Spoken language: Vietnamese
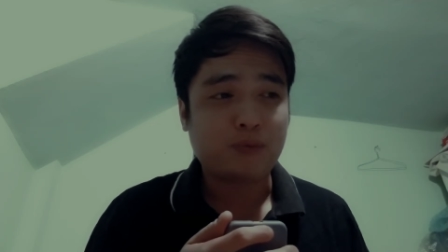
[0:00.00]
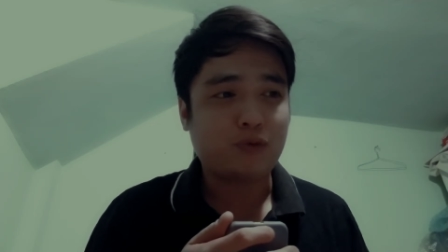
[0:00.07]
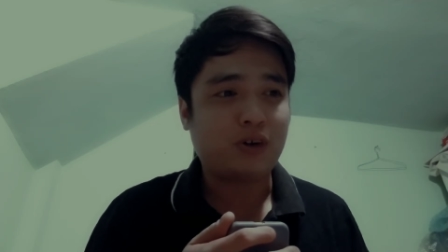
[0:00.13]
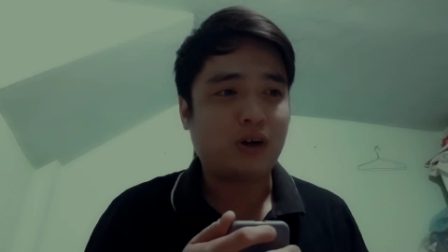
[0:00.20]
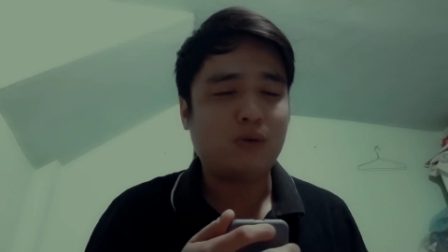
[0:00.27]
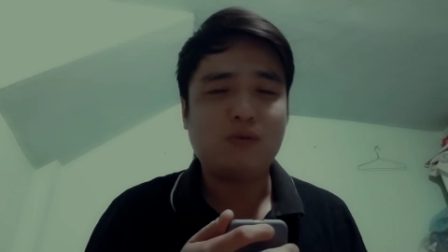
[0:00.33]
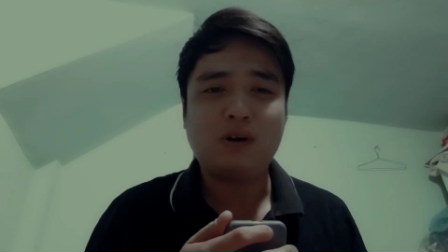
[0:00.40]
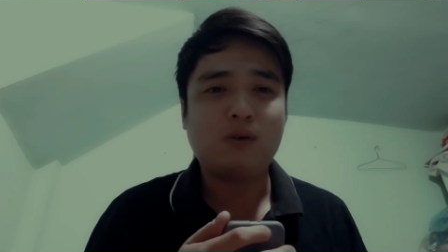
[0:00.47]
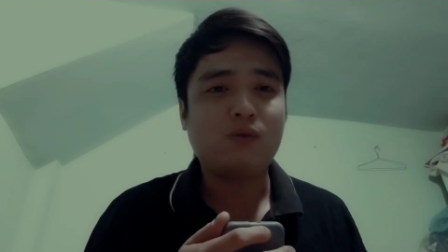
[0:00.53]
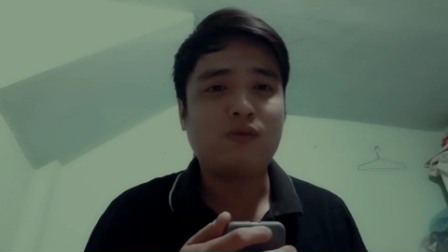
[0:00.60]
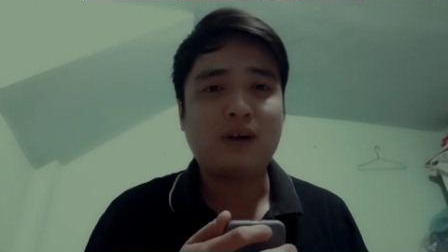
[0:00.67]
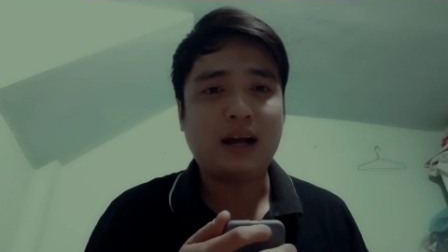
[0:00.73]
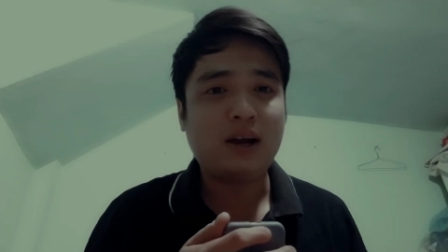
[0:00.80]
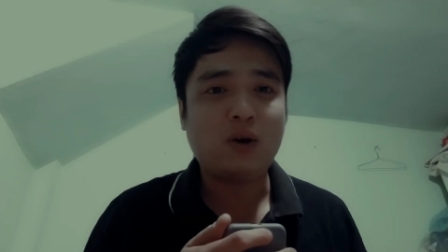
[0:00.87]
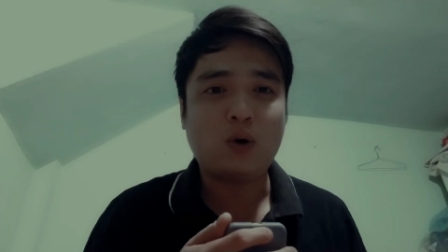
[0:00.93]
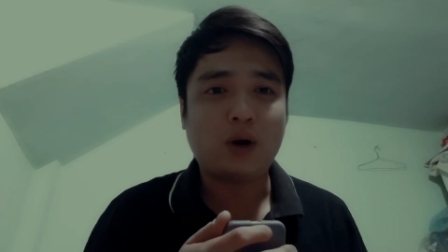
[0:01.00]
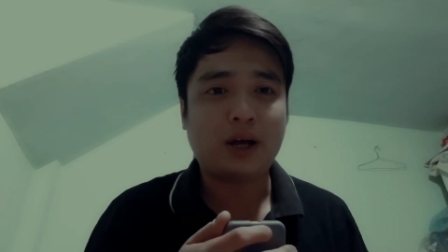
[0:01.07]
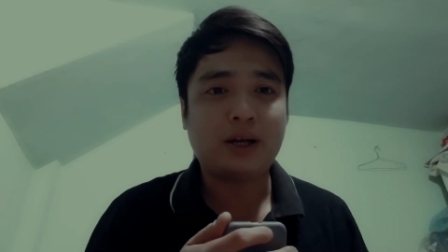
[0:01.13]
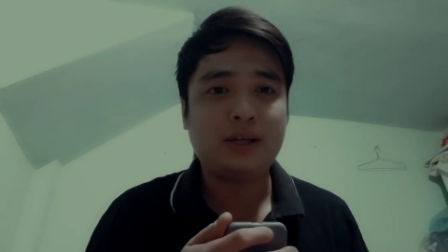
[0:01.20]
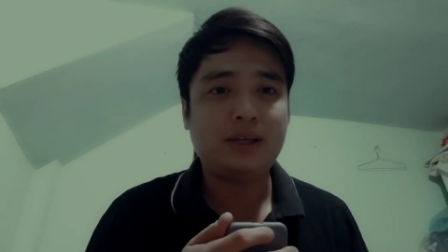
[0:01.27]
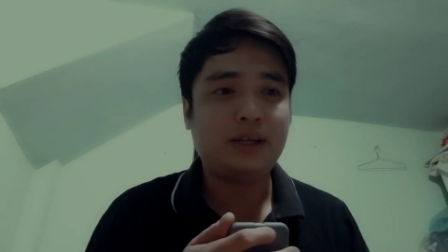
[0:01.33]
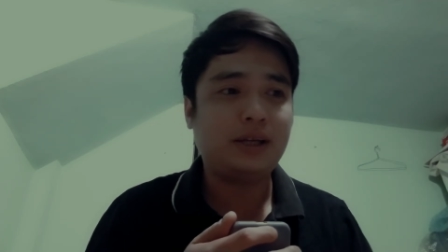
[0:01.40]
và cũng không phá hoại
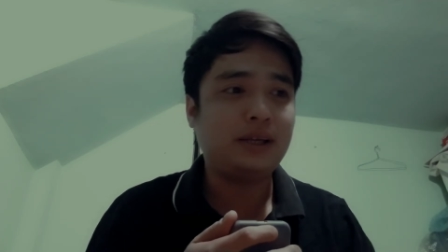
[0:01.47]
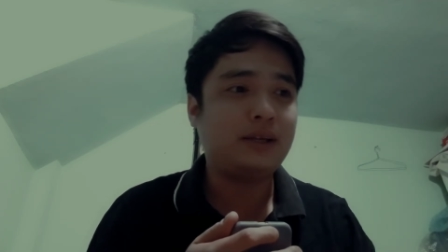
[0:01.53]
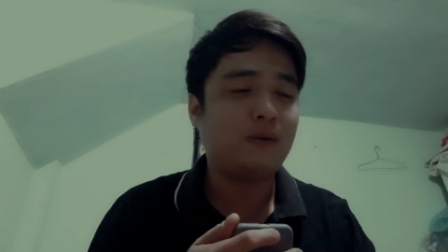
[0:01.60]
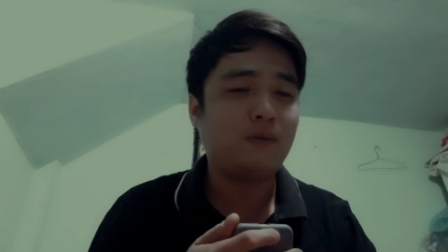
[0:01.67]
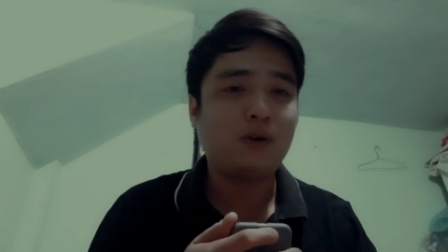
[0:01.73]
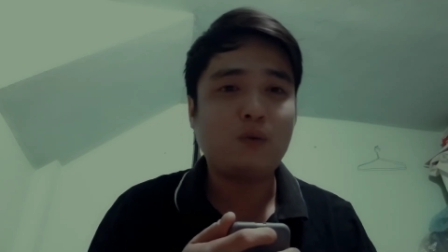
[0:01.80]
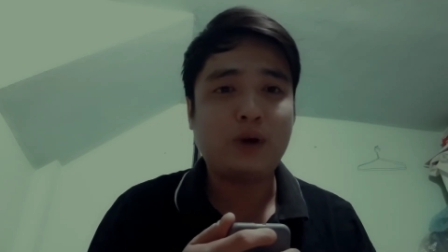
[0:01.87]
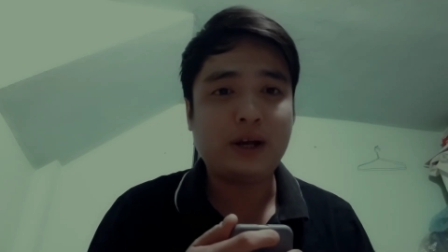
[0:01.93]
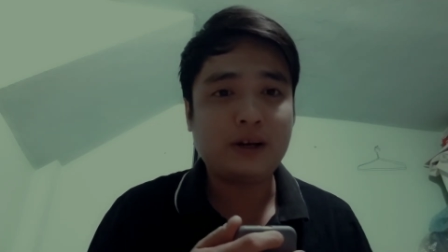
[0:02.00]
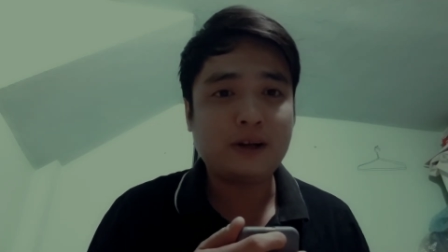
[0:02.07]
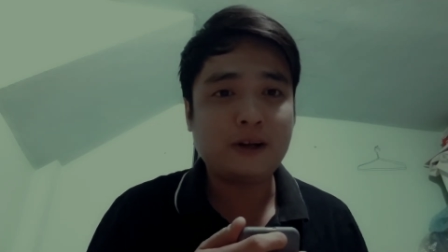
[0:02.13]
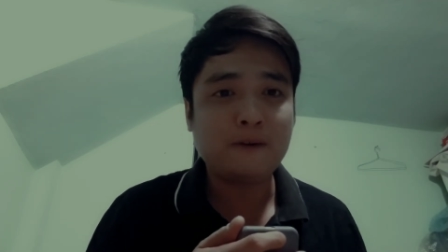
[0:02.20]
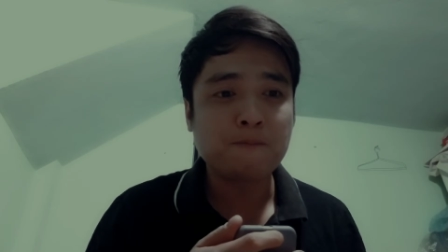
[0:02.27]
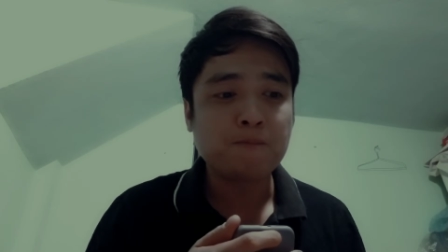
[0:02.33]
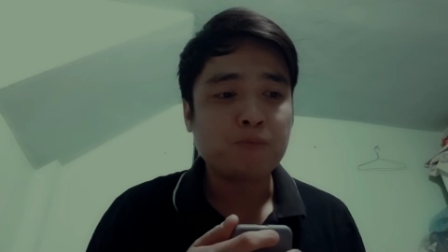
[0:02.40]
gì trong cái quán hết